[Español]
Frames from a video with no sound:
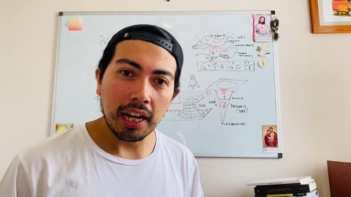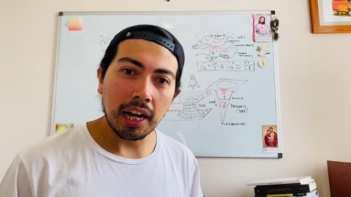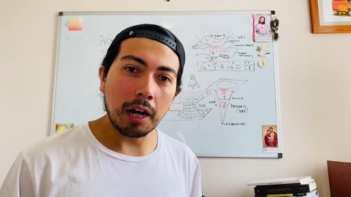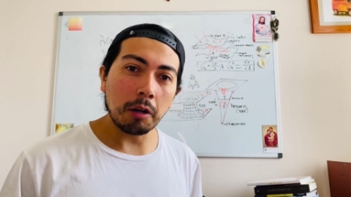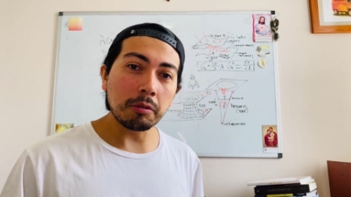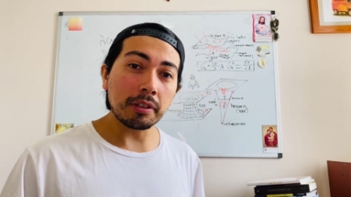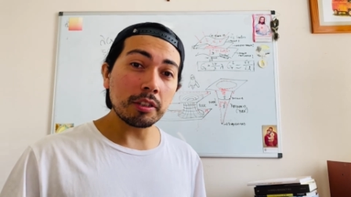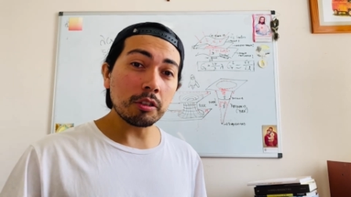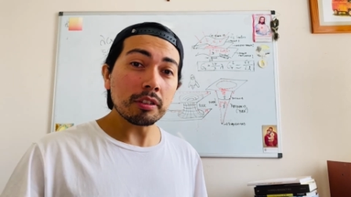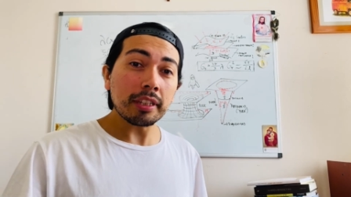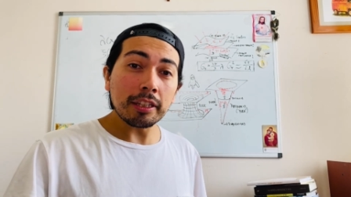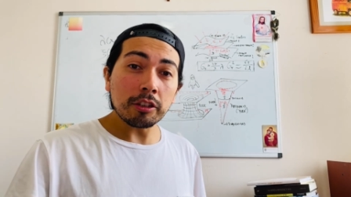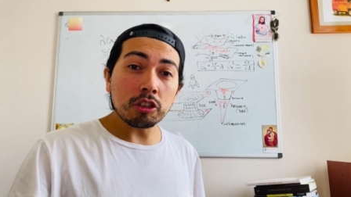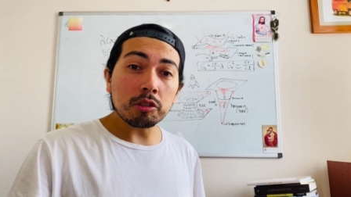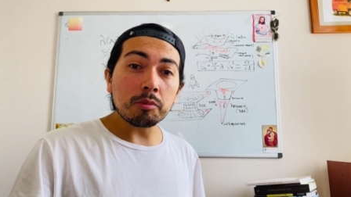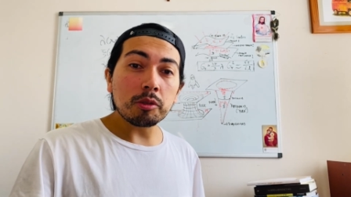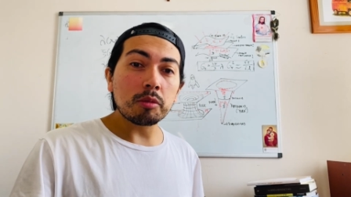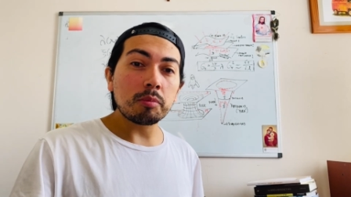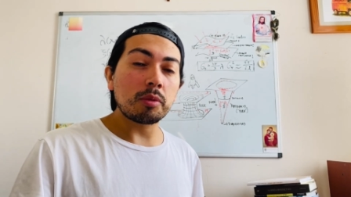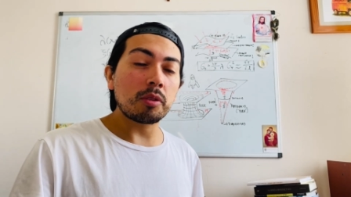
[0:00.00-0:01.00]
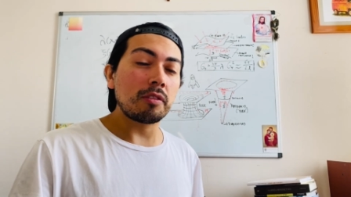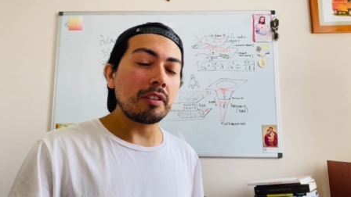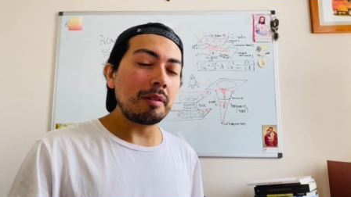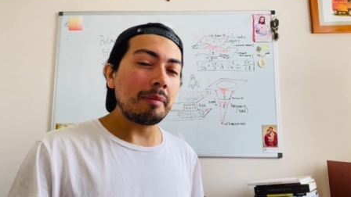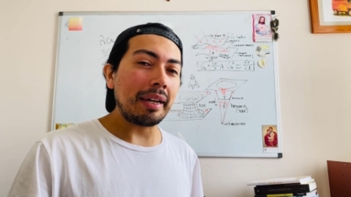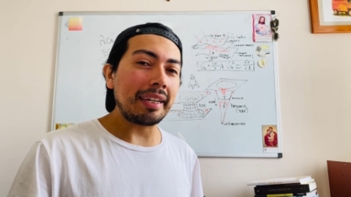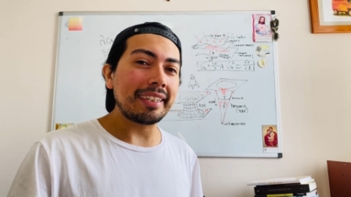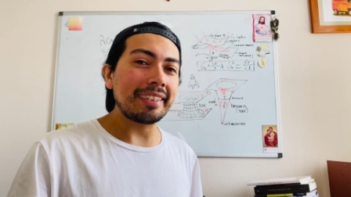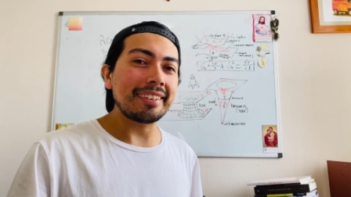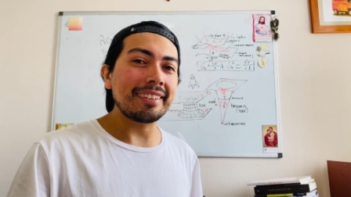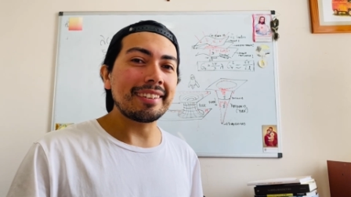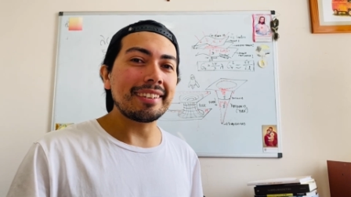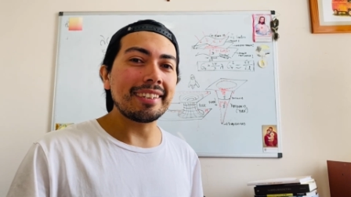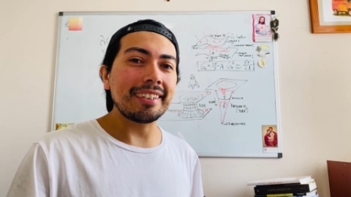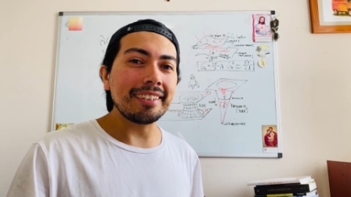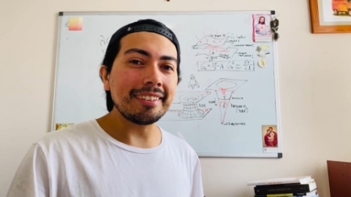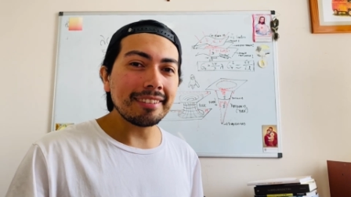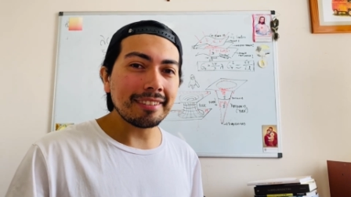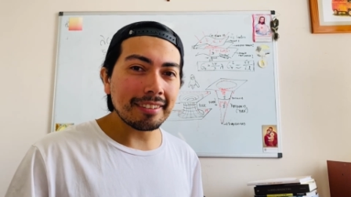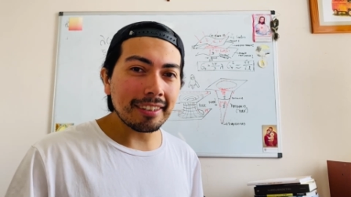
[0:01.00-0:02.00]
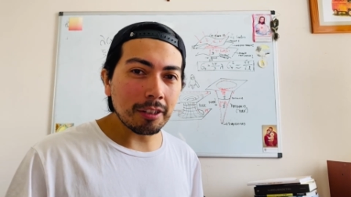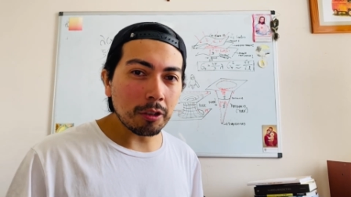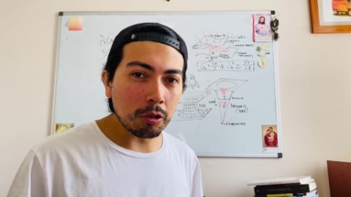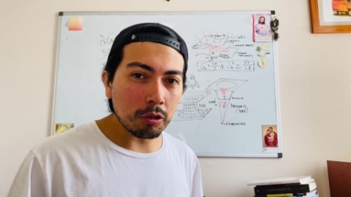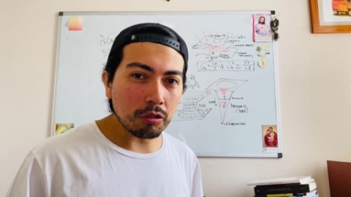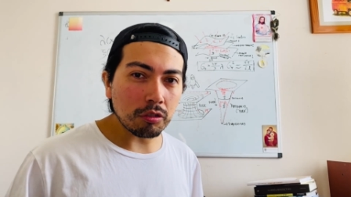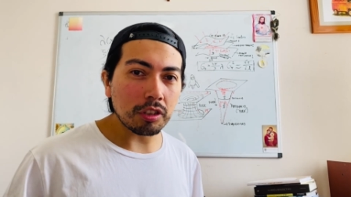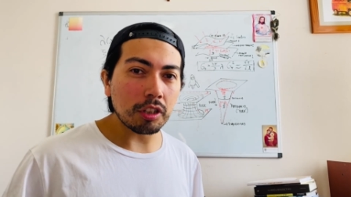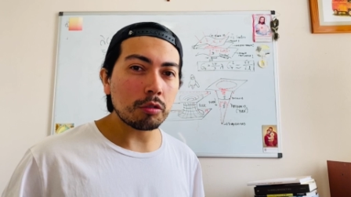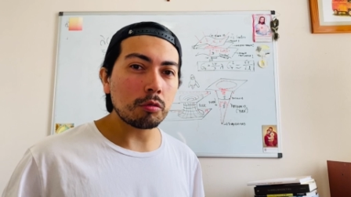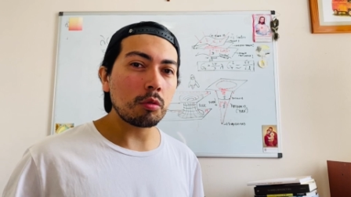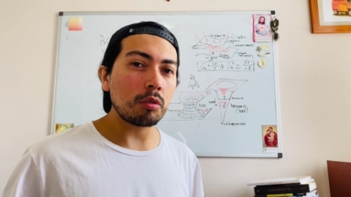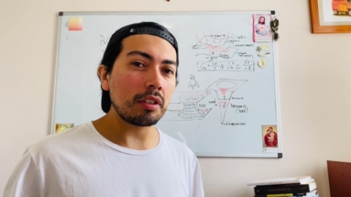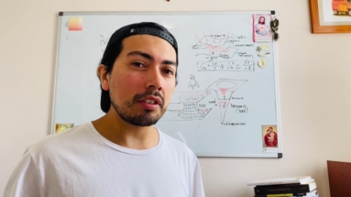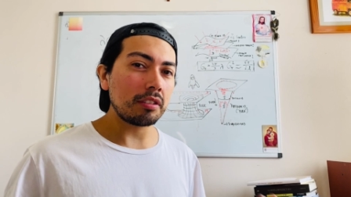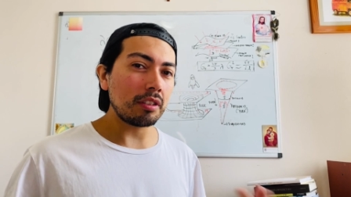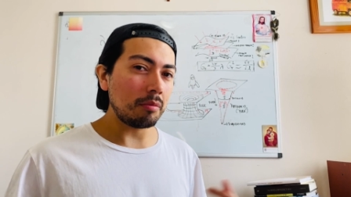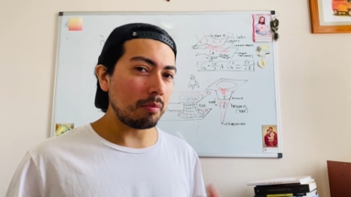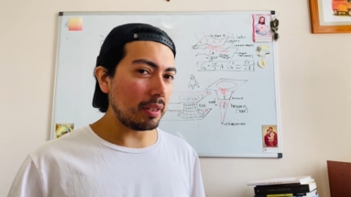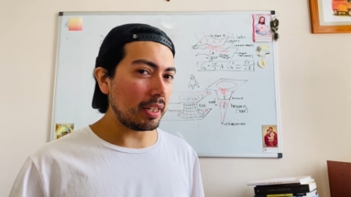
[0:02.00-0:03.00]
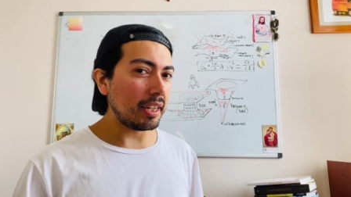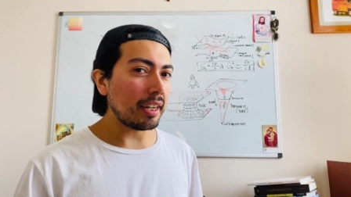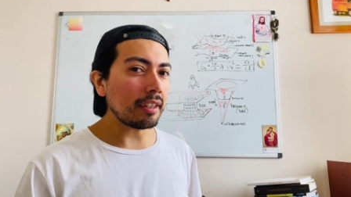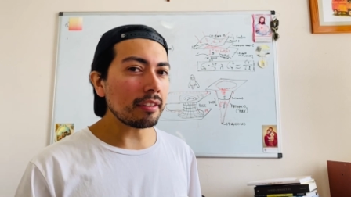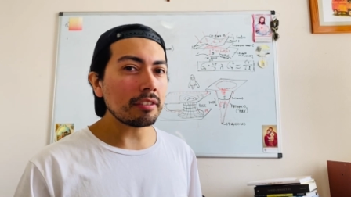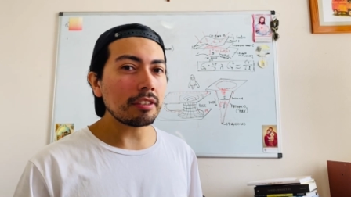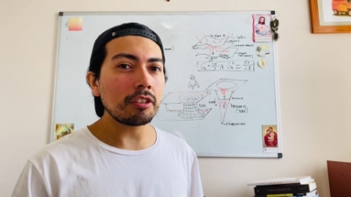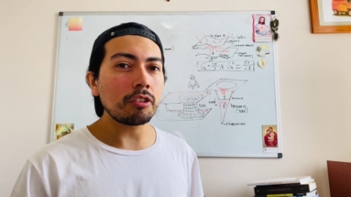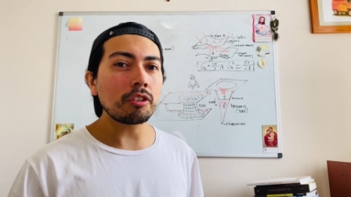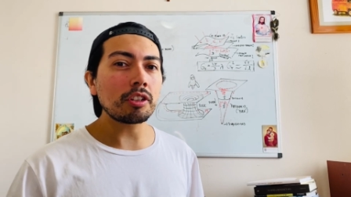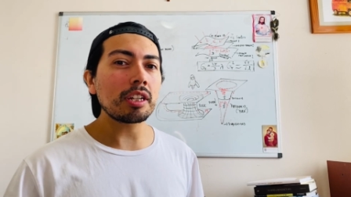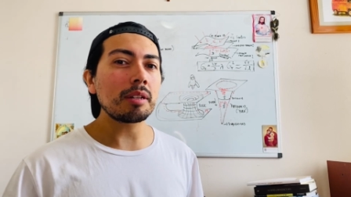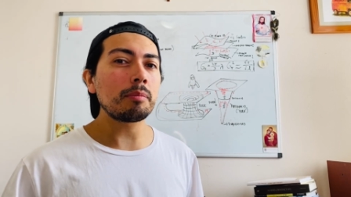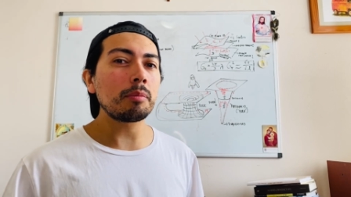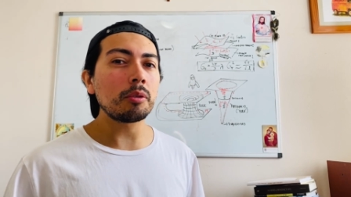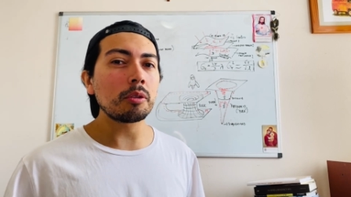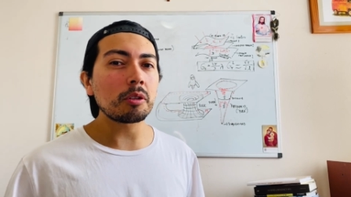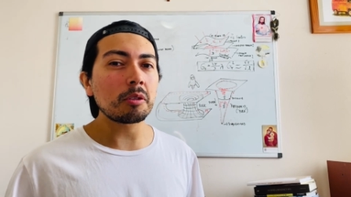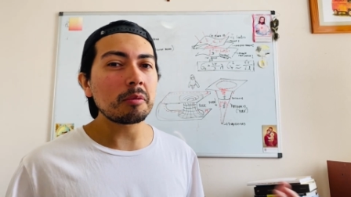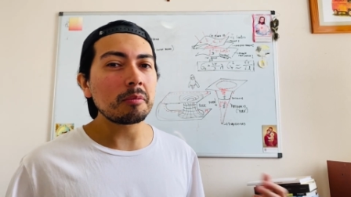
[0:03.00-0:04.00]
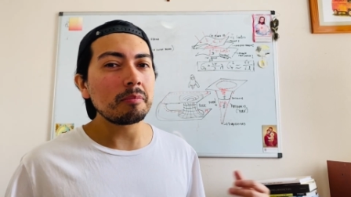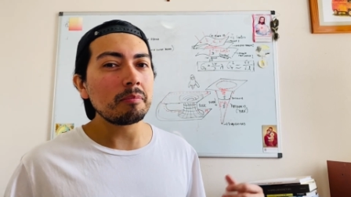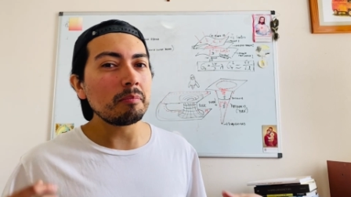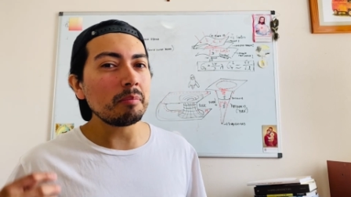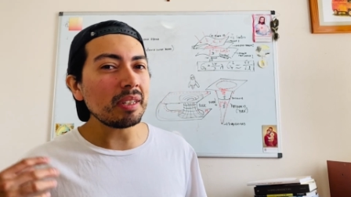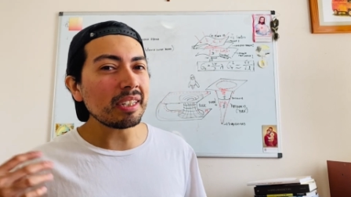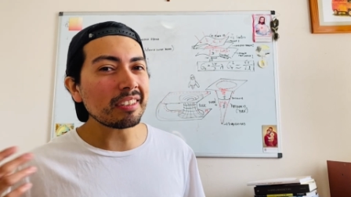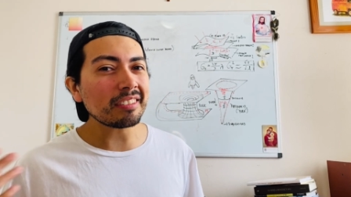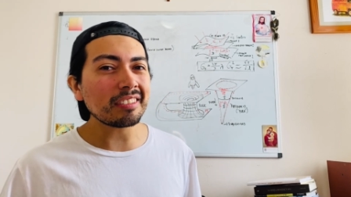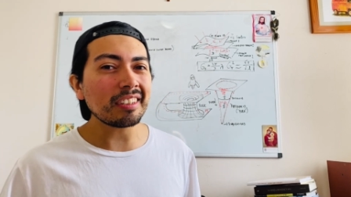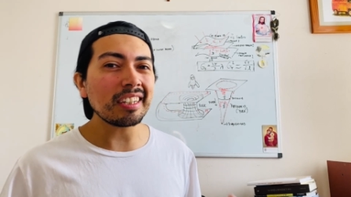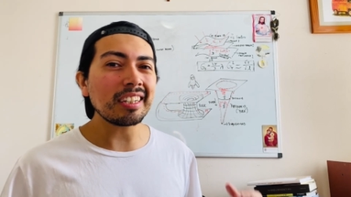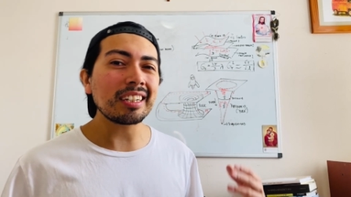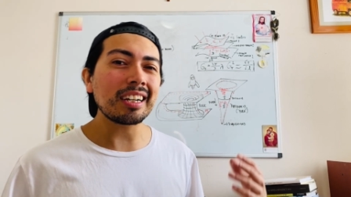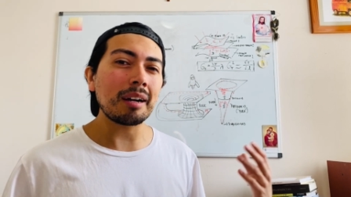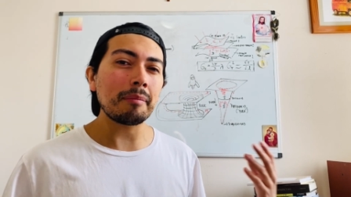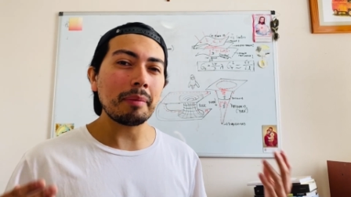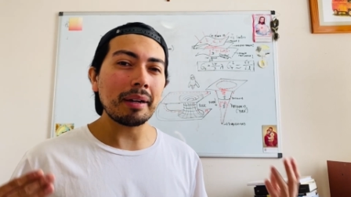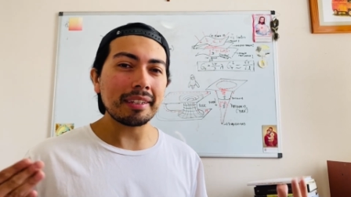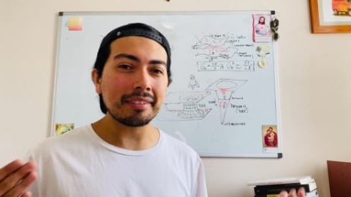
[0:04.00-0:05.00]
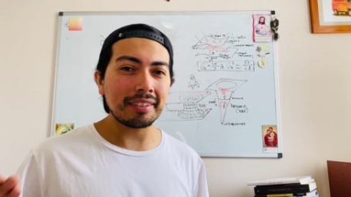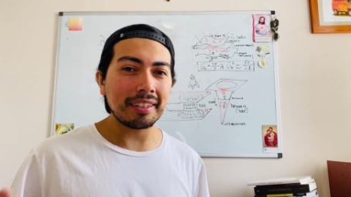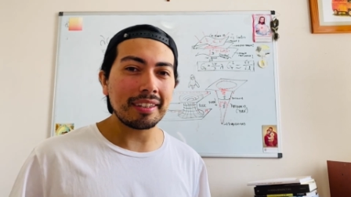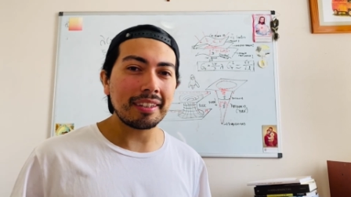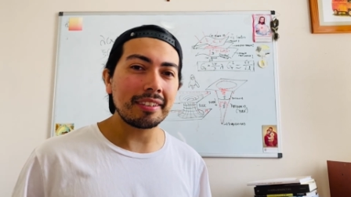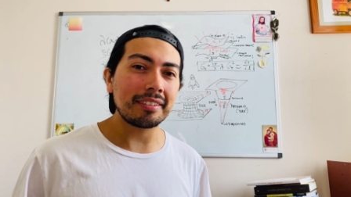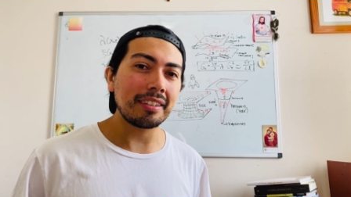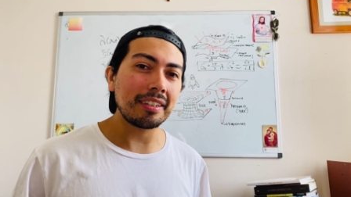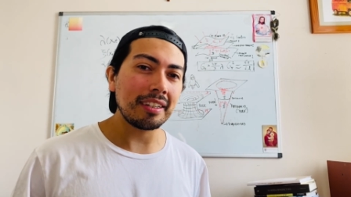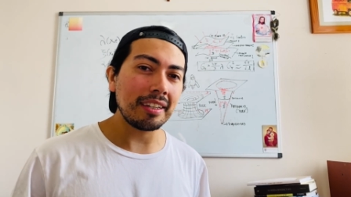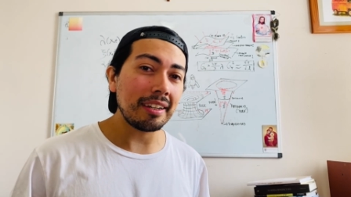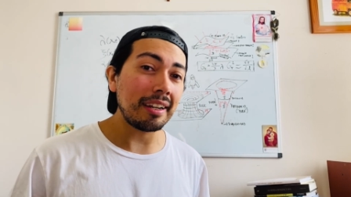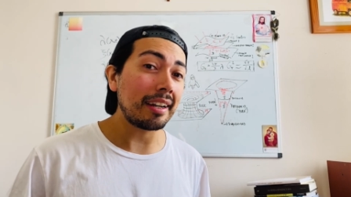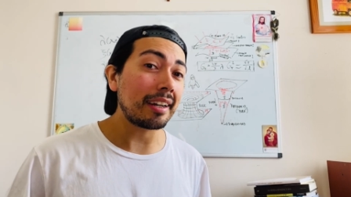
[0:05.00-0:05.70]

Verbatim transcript: aunque no tanto por problemas intrínsecos de sus disciplinas, sino que por verse incapaces de seguir el